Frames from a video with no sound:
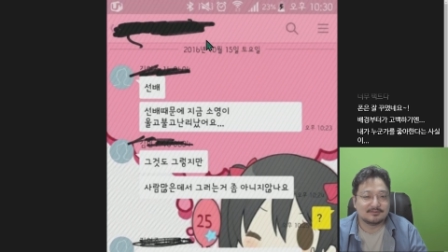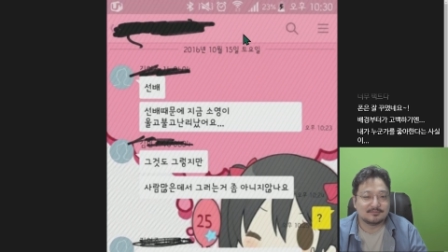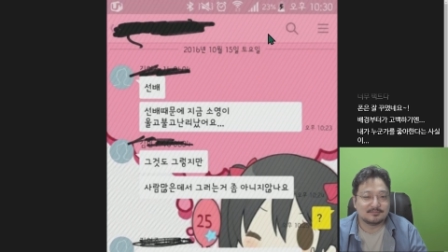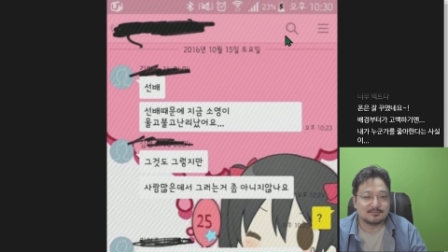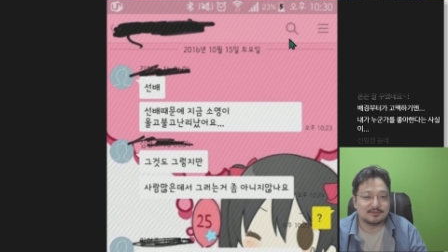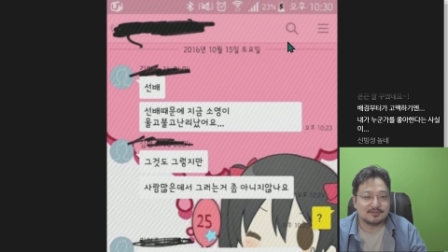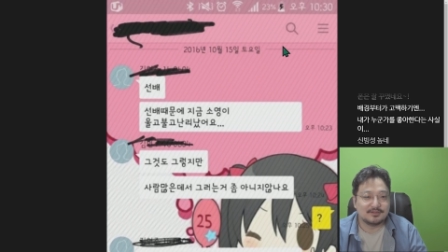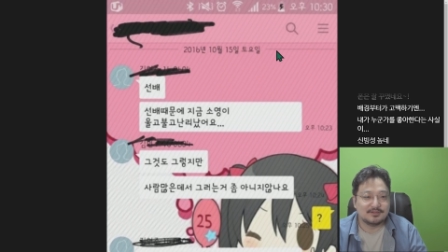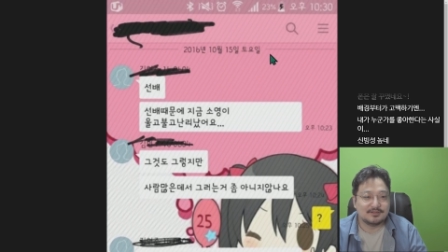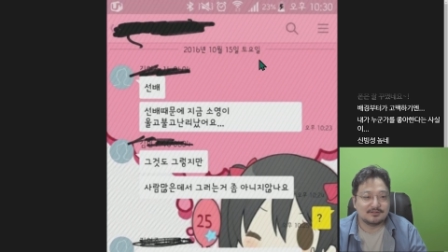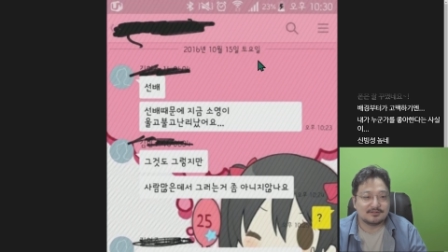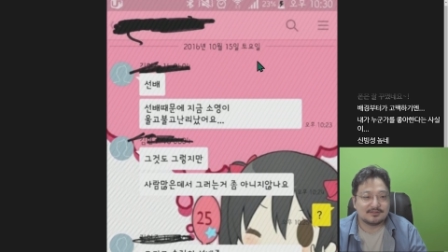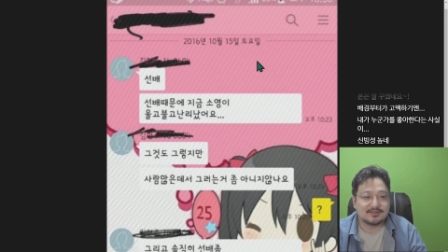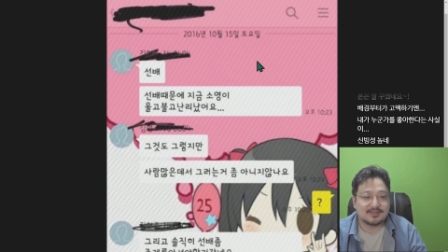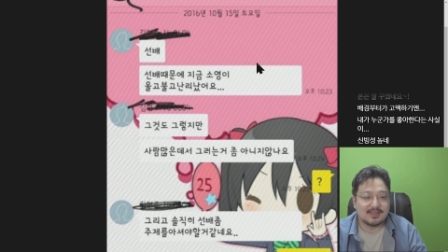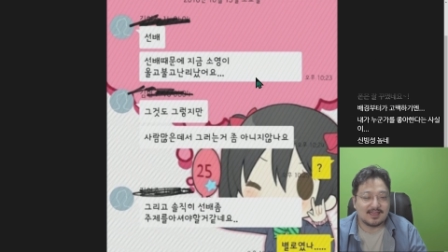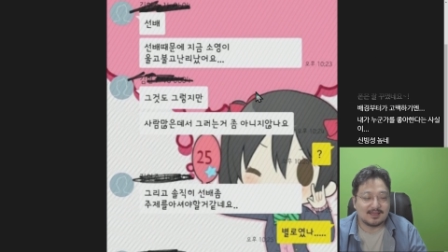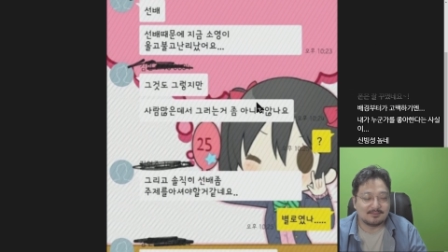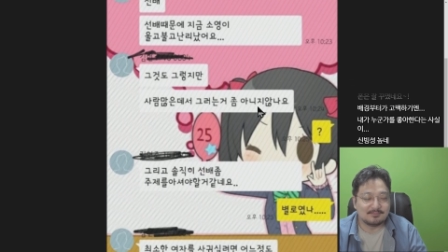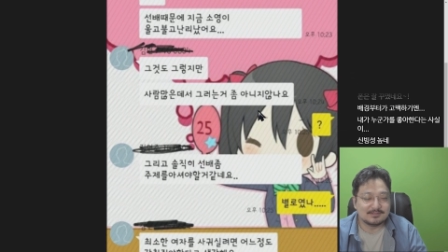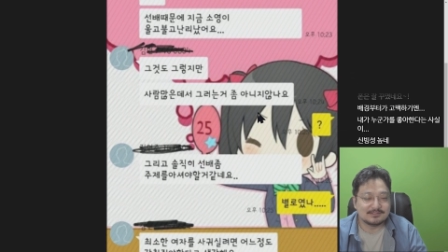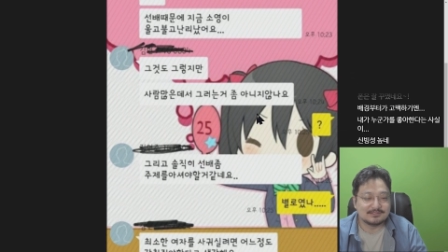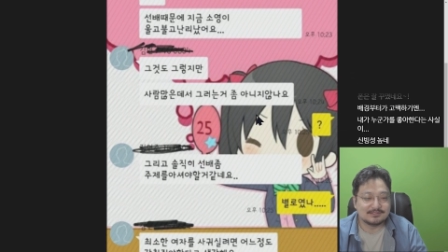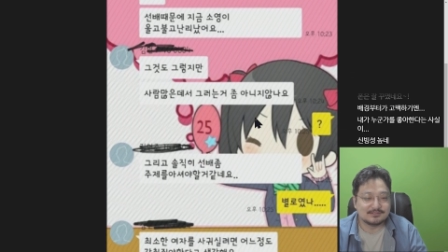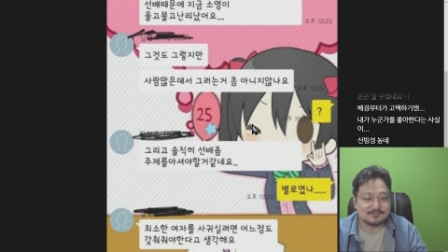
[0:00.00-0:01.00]
뭐 이렇게
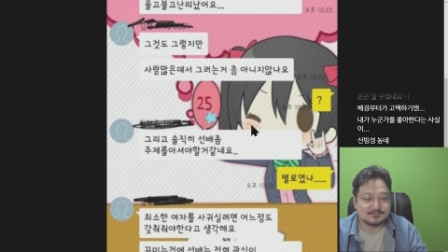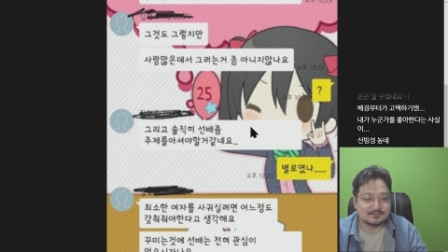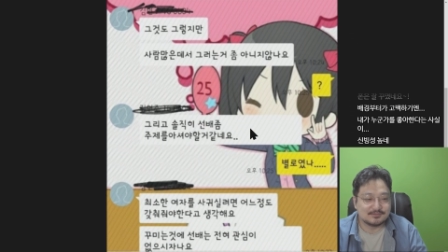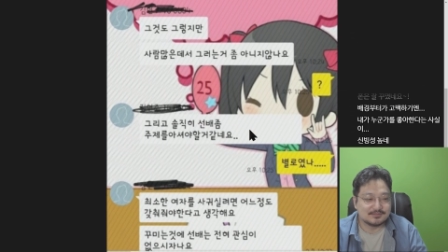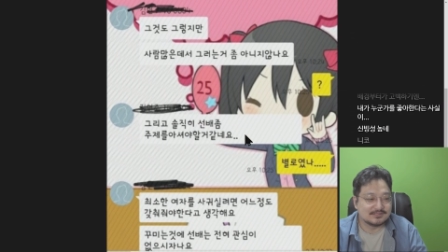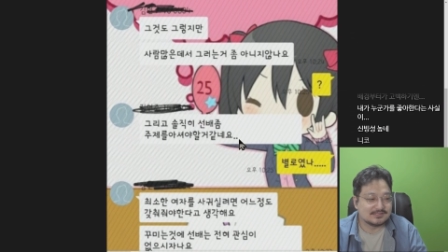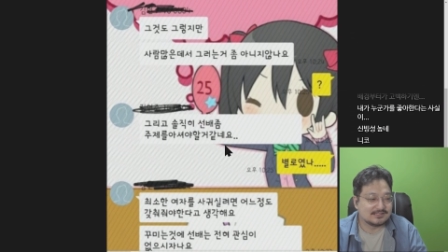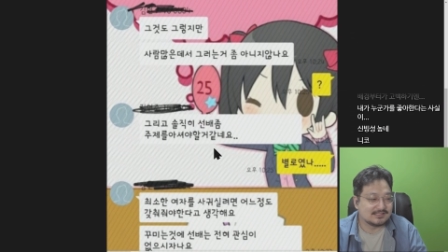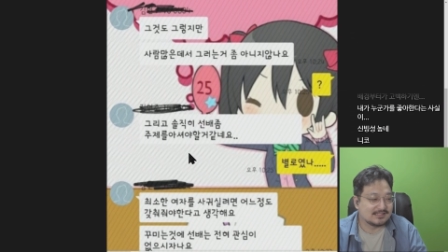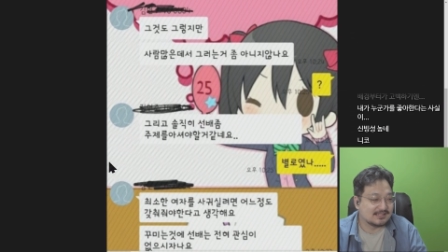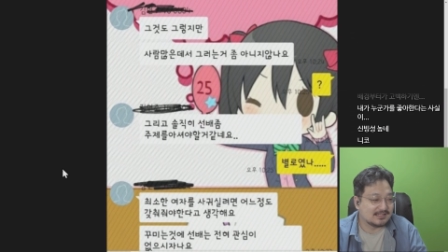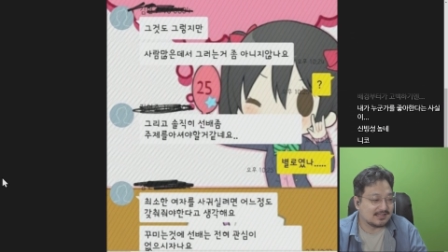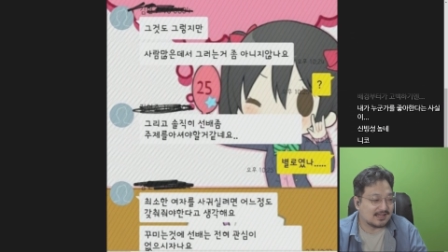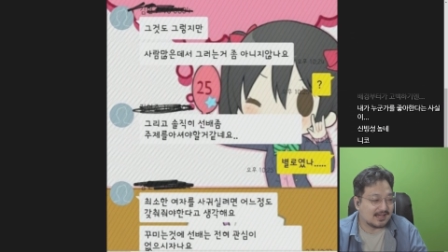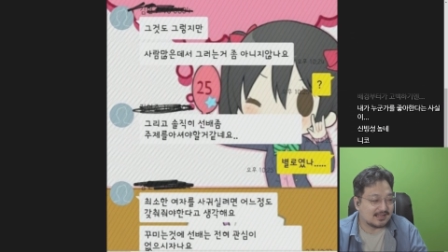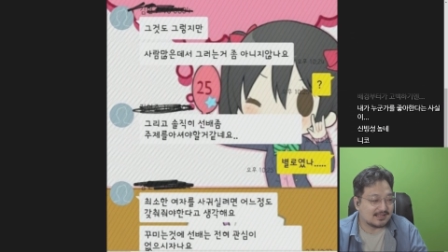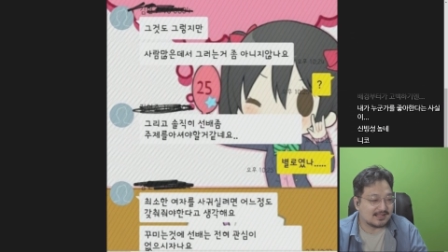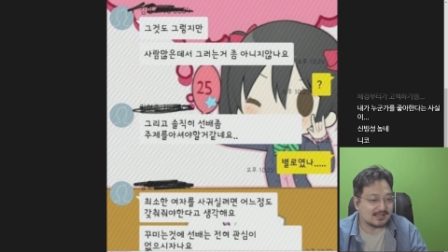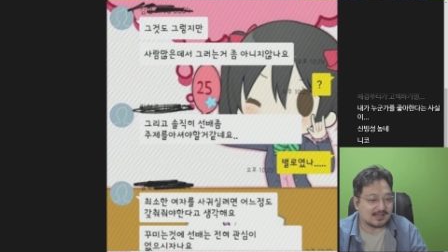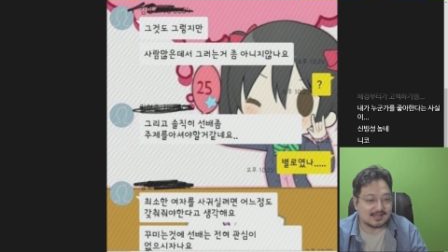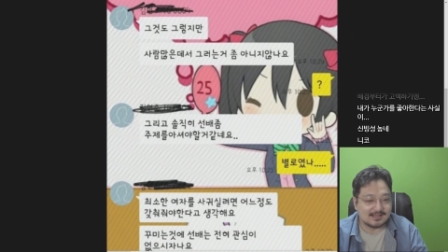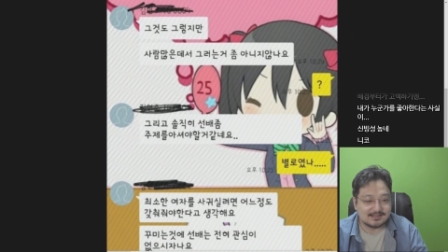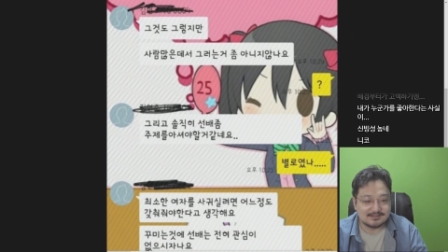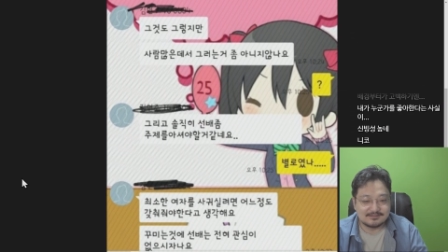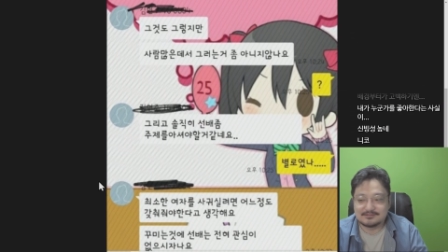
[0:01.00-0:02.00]
하면서 또 이제
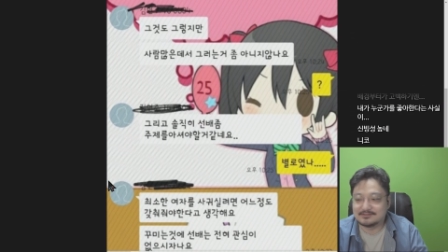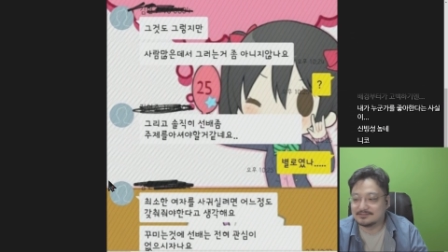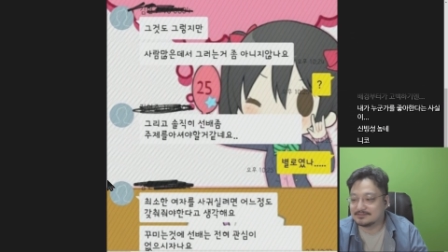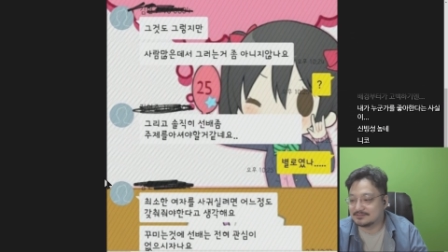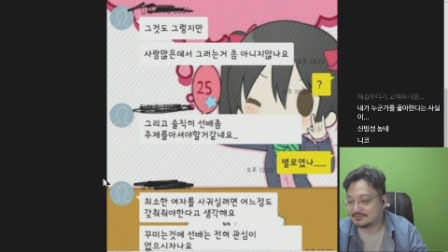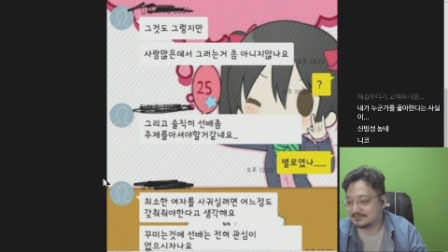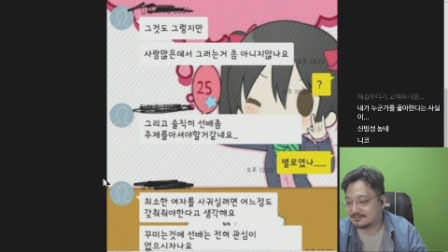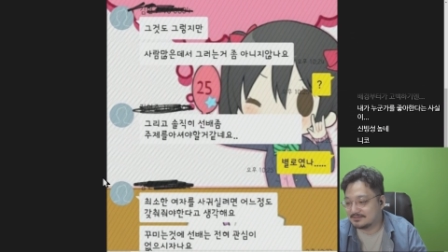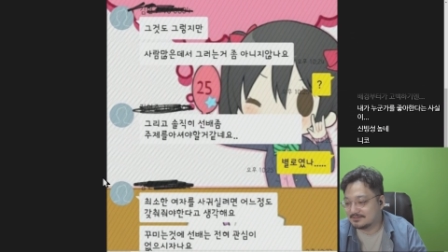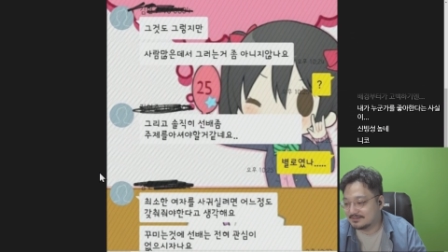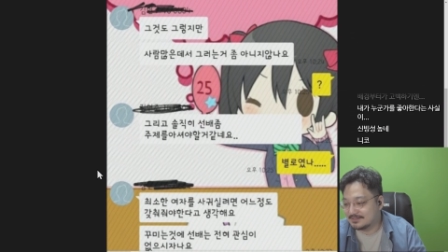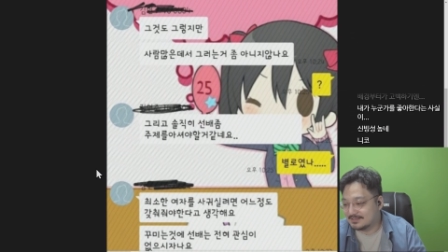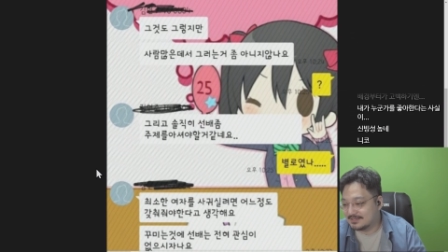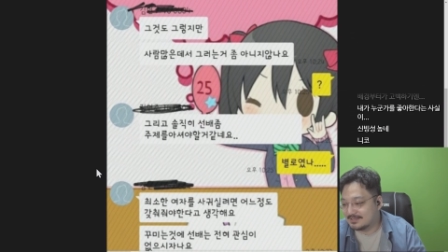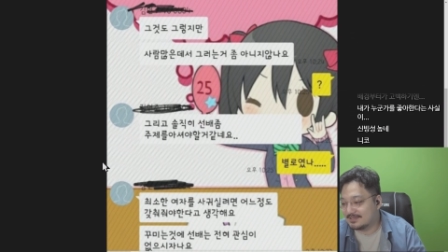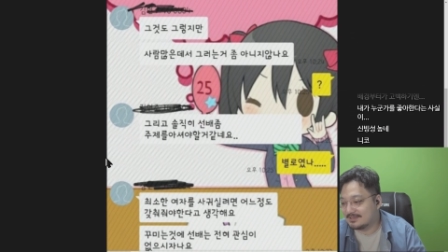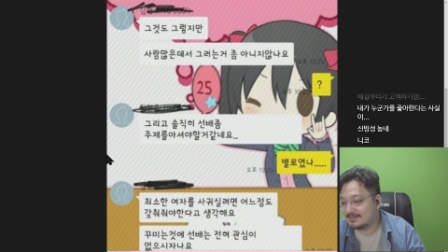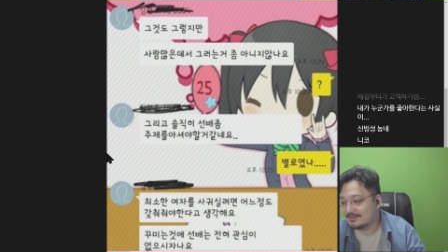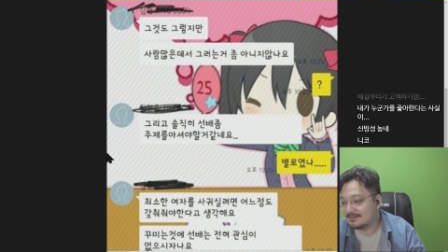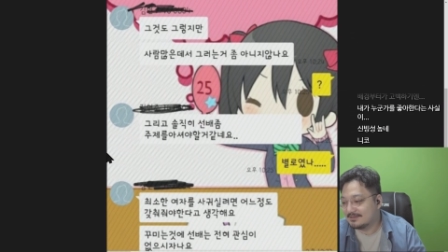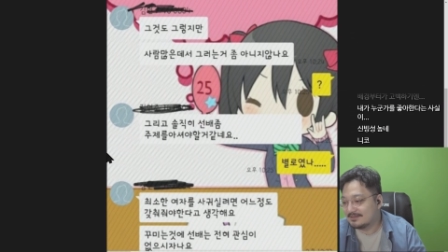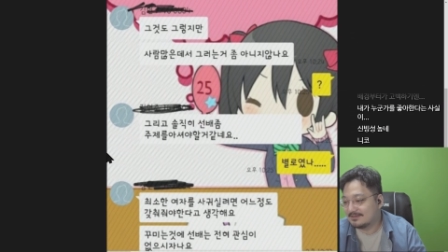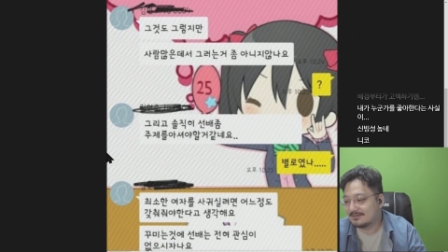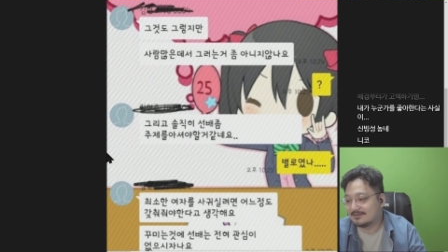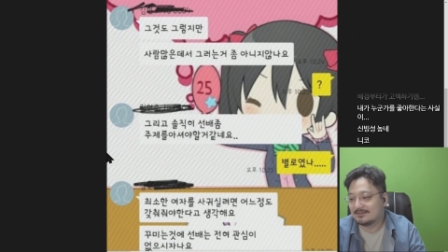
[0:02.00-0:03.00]
알아가는 거죠.
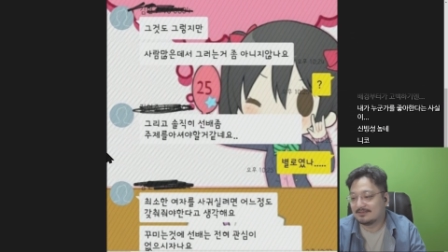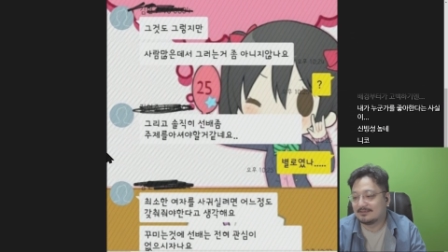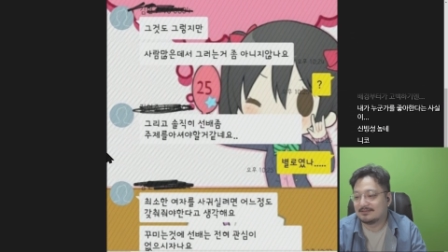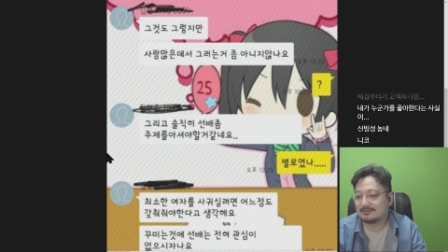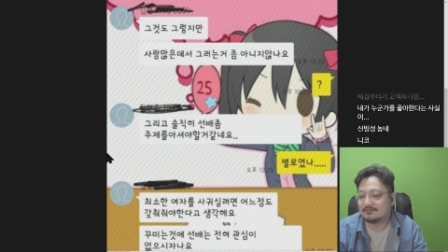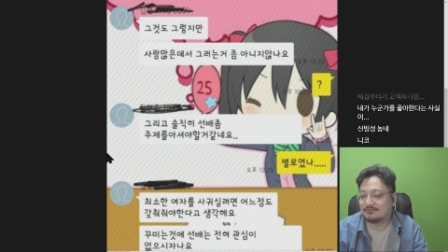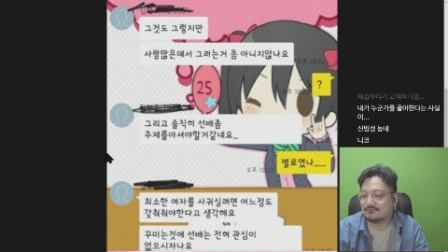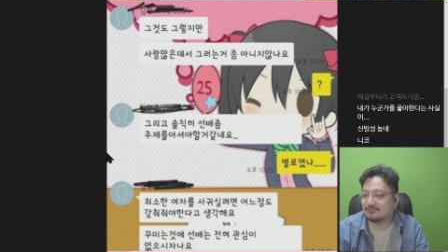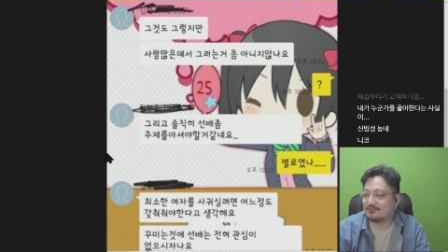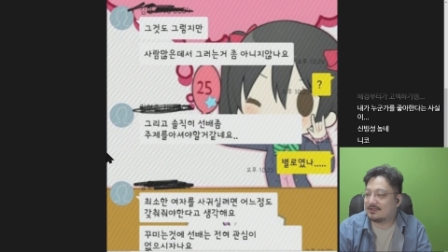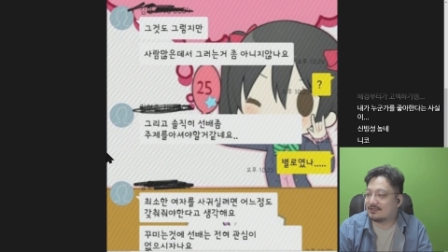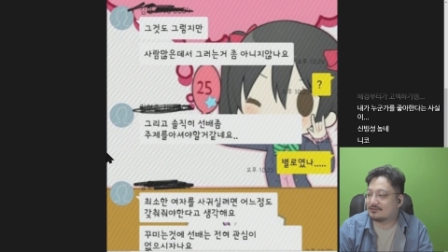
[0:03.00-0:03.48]
예? 누가